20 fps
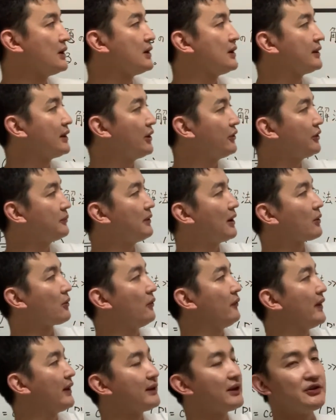なので、まあ、こ
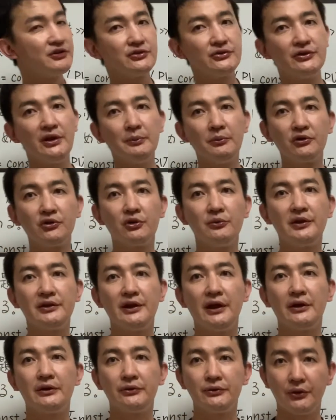んな手順で求め
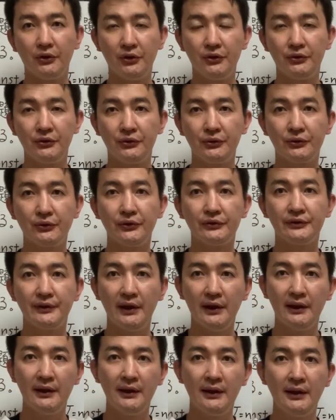ていくというところです
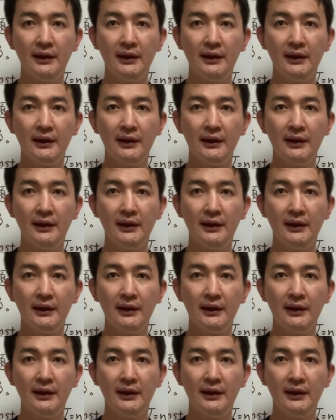ね。